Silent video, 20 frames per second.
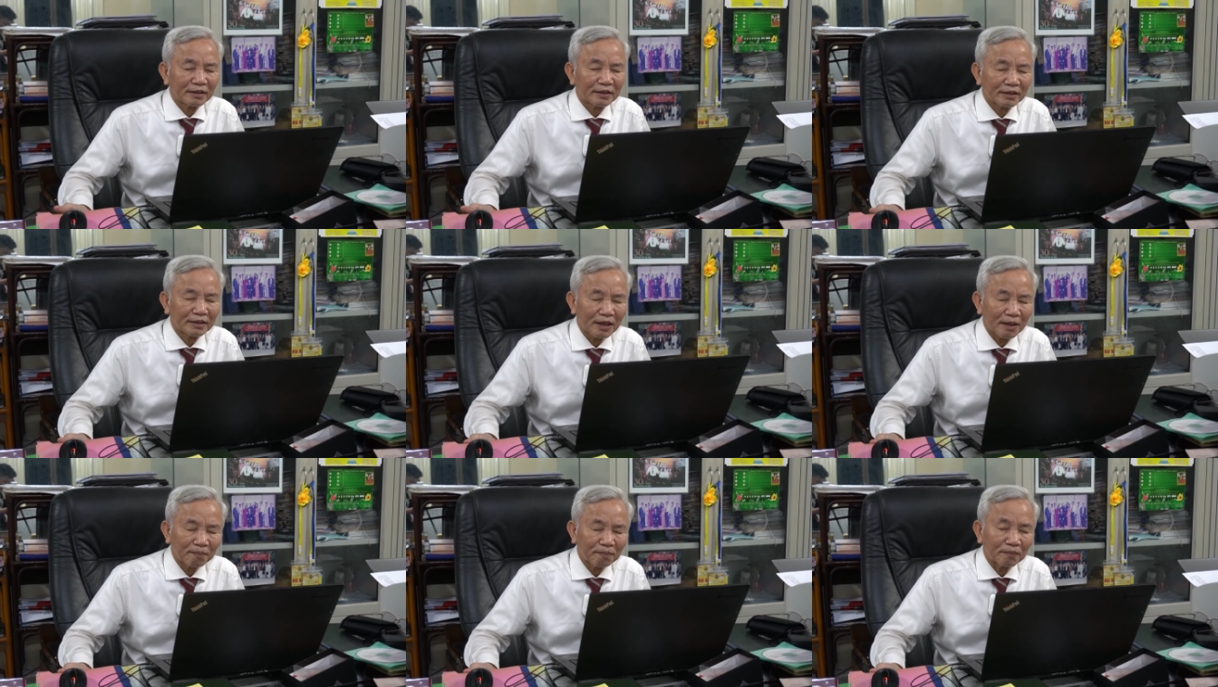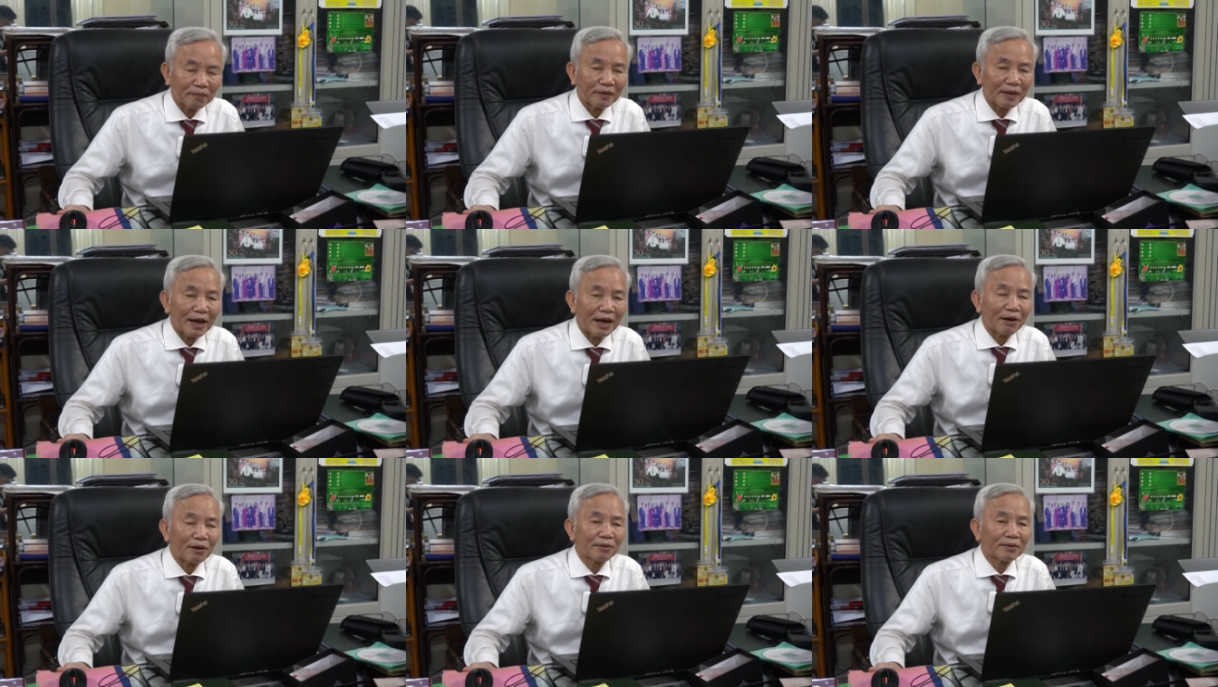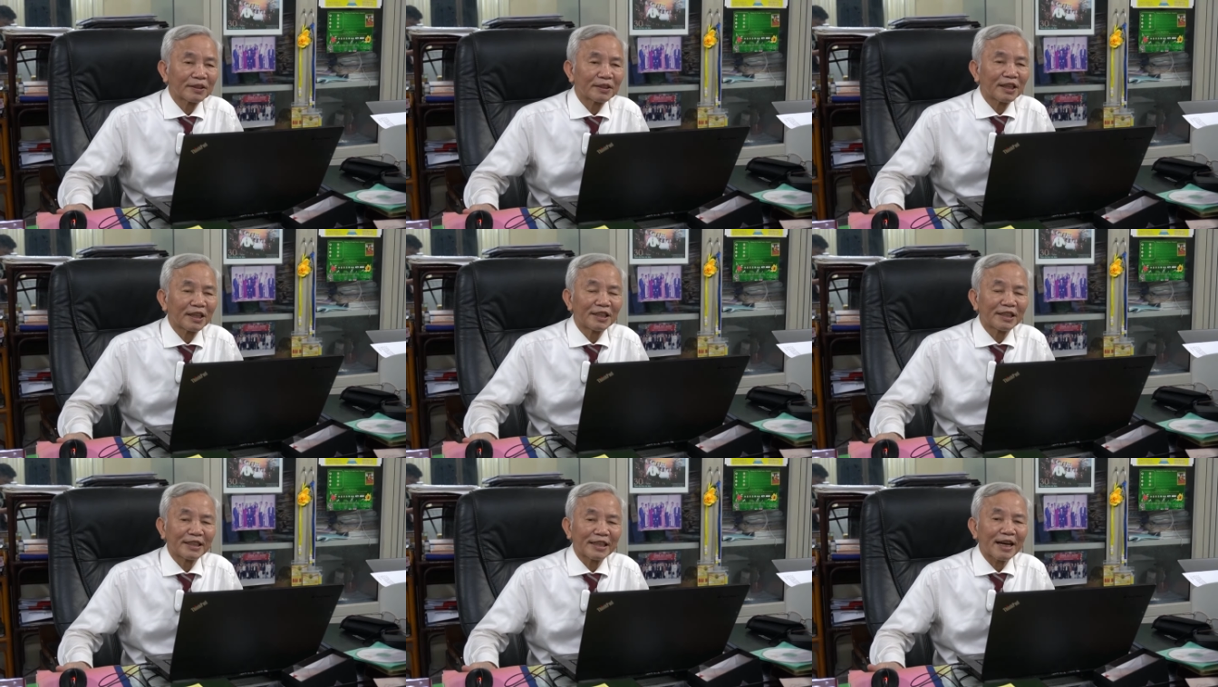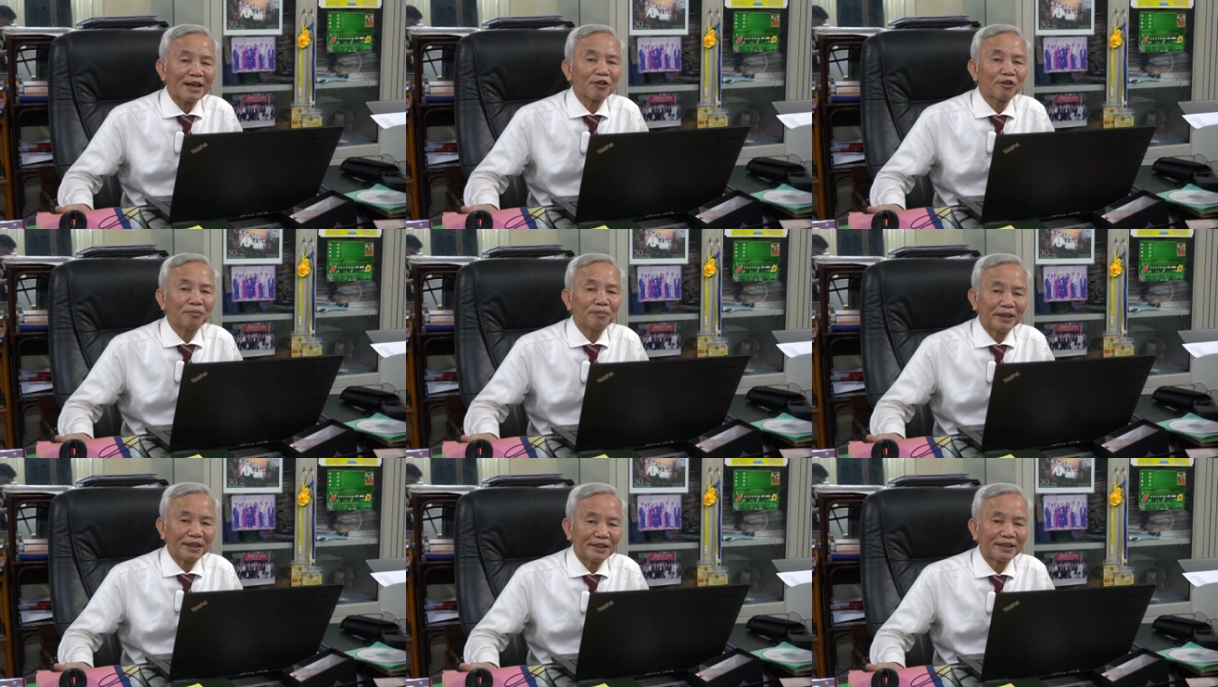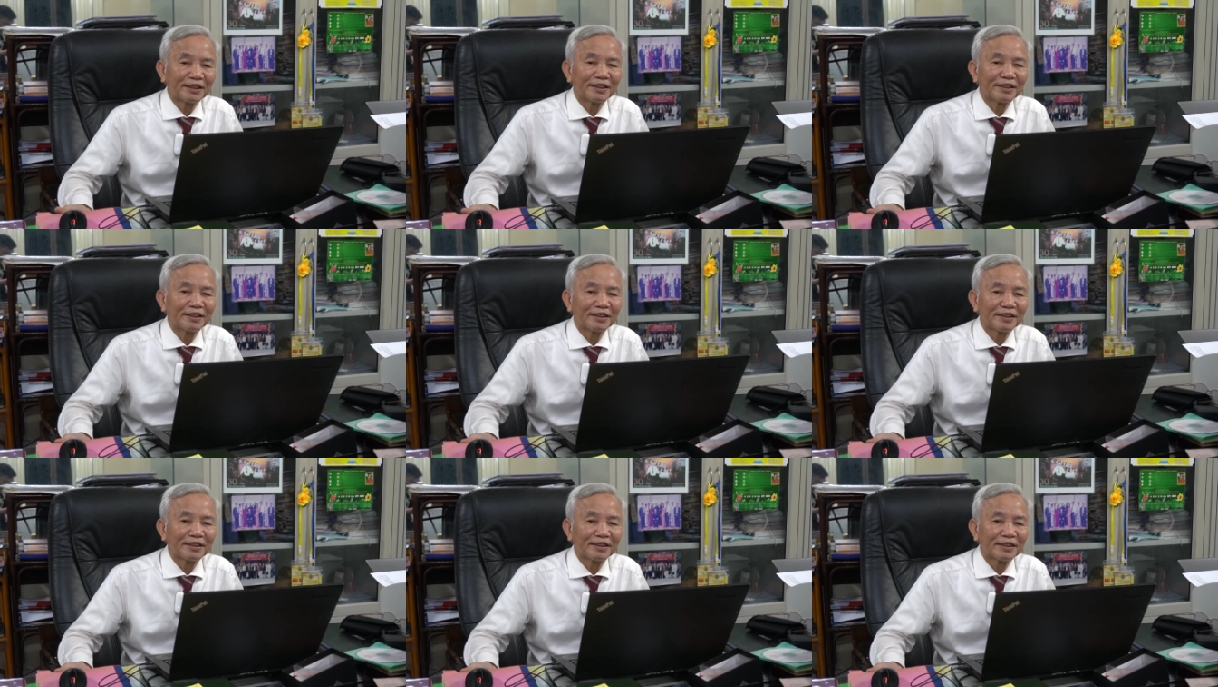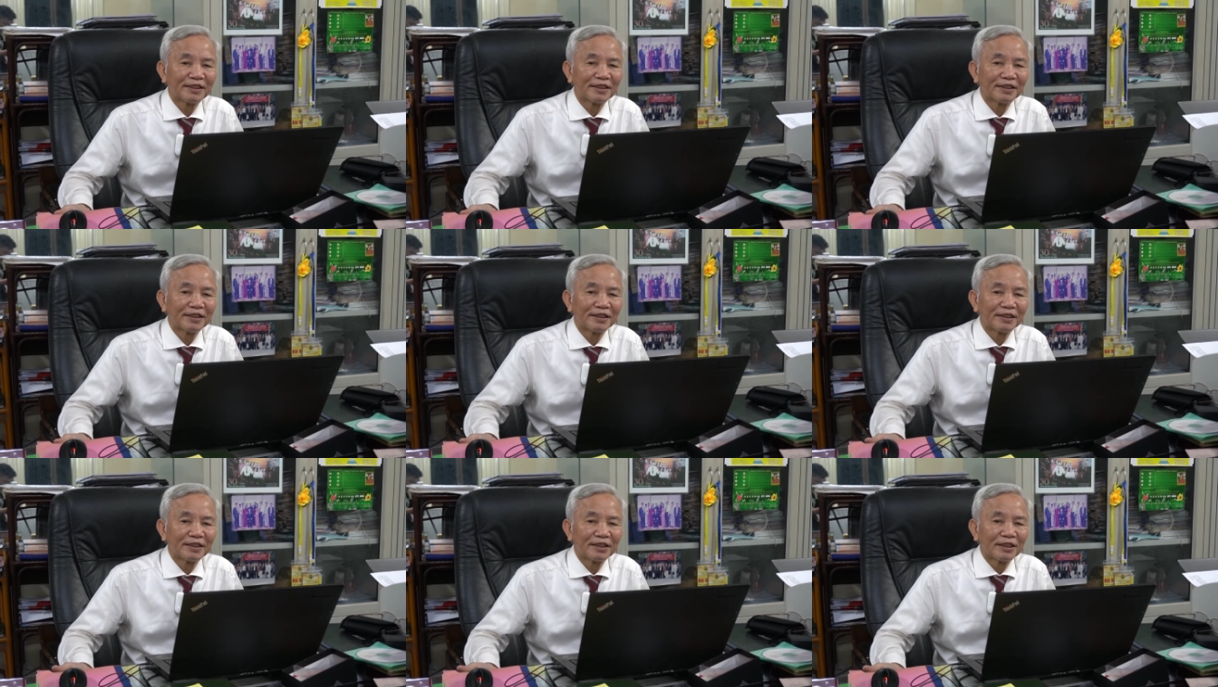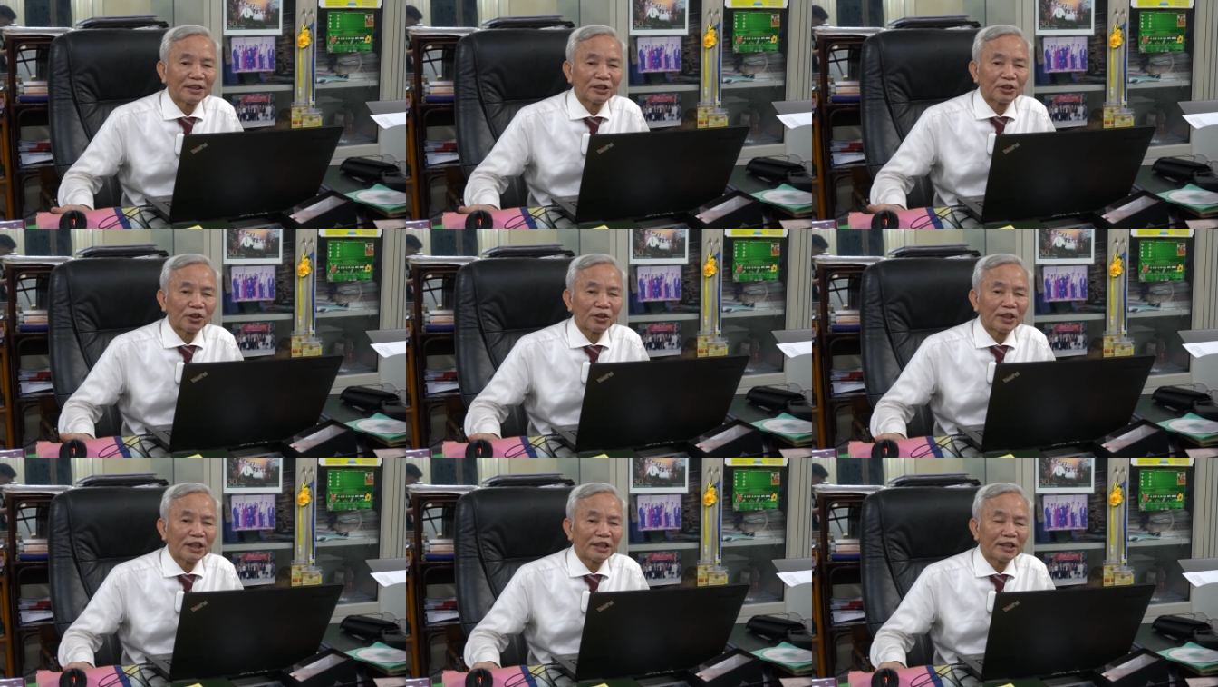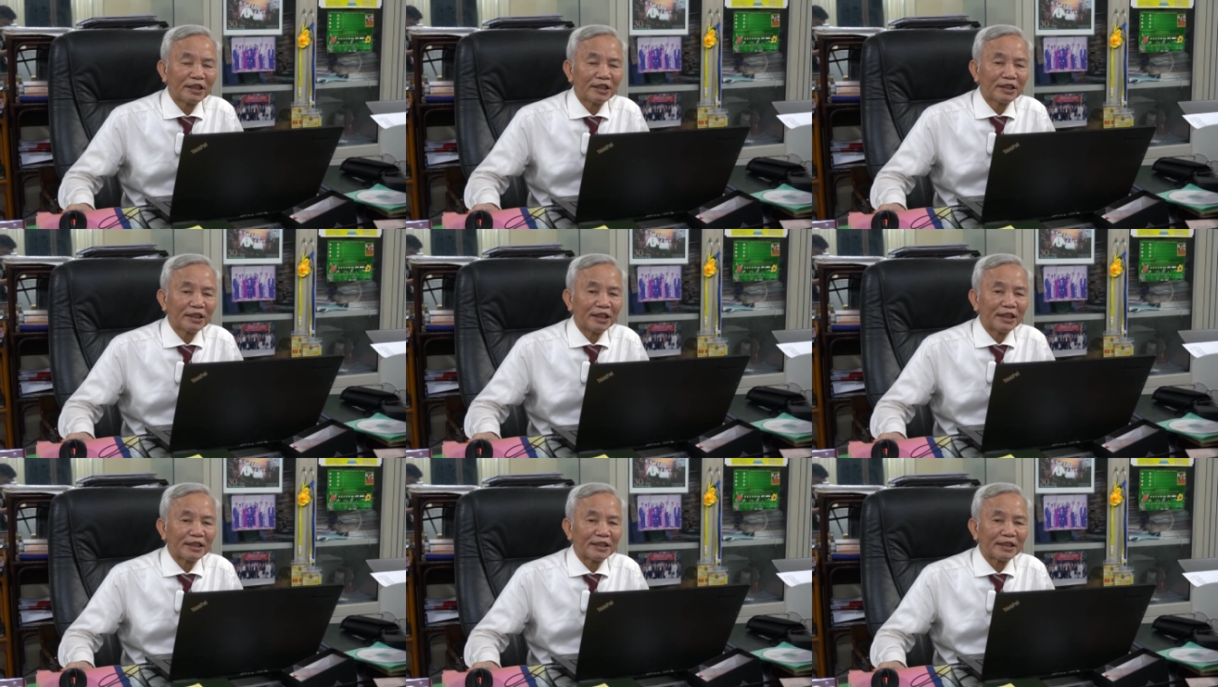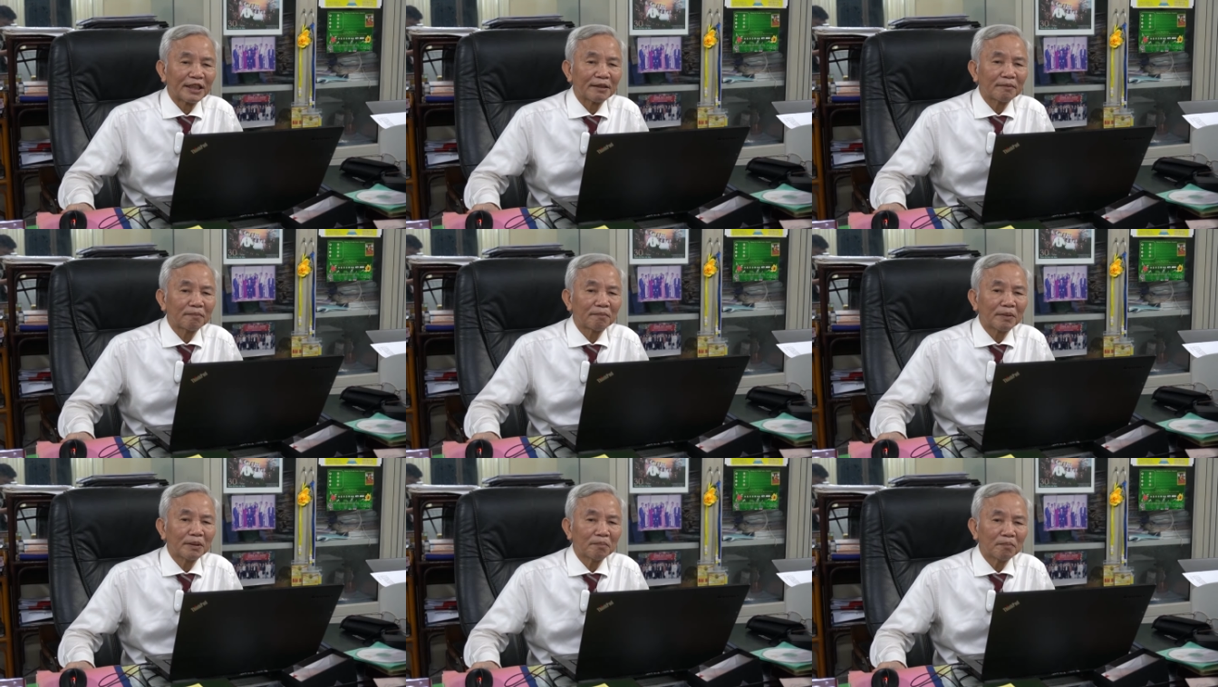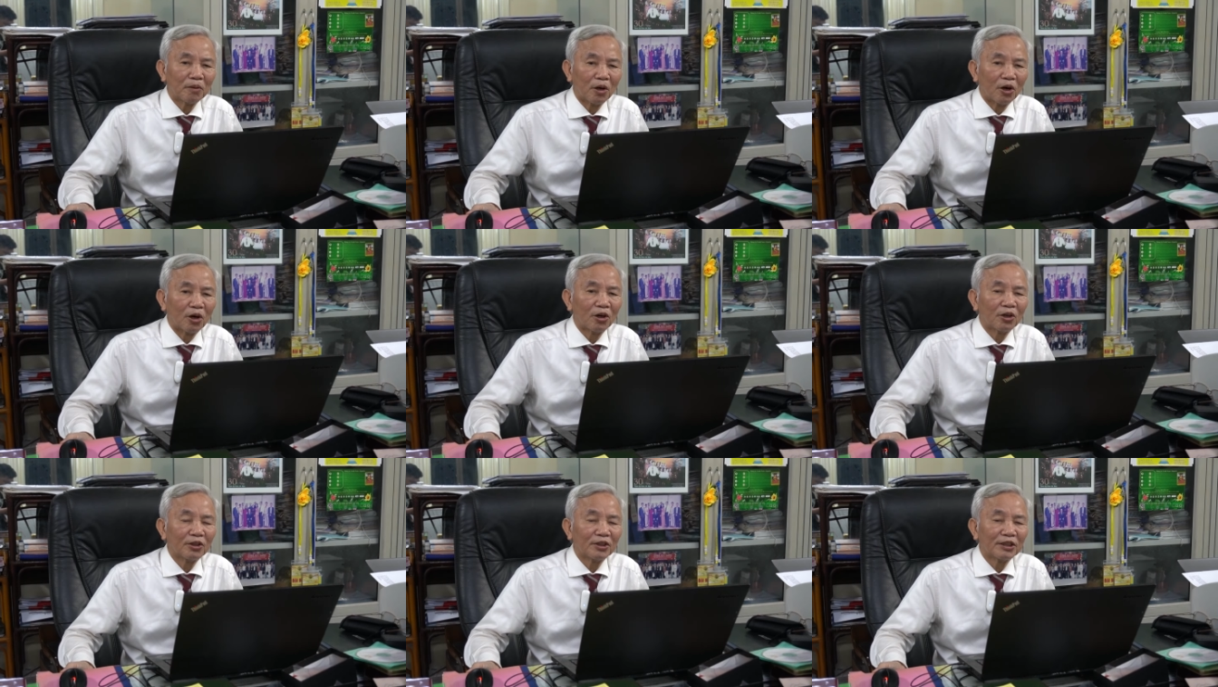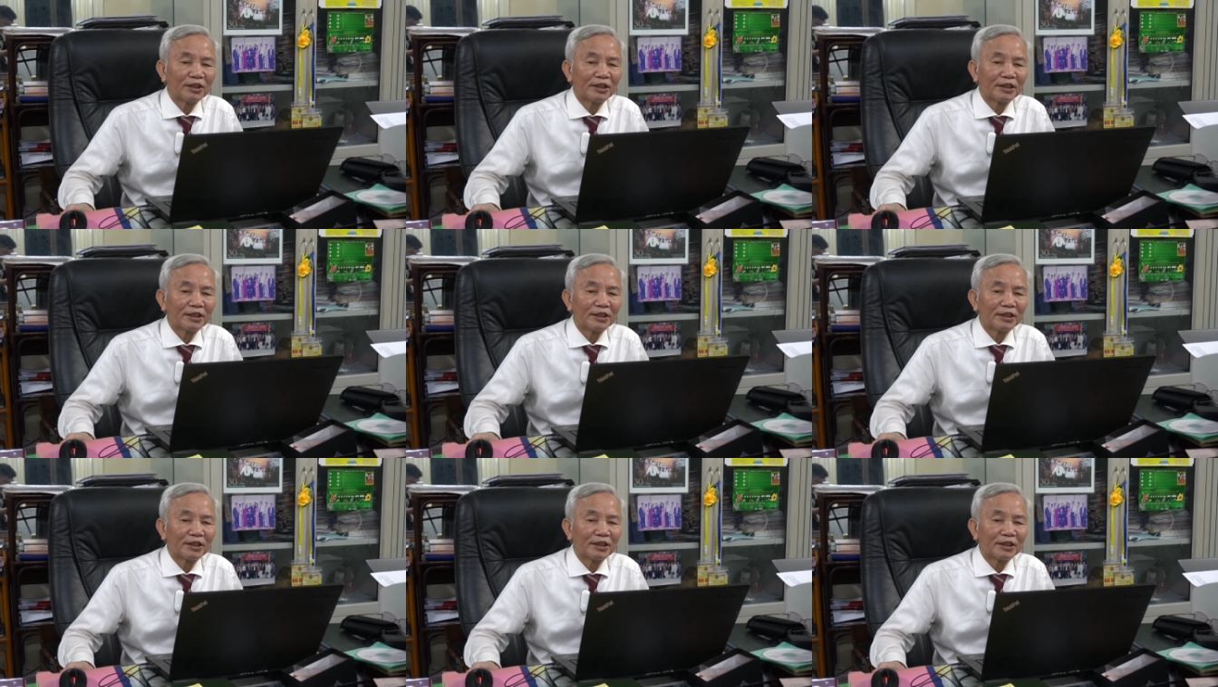chấp vào cái thân xác của mình cho nên những người chết mất mộ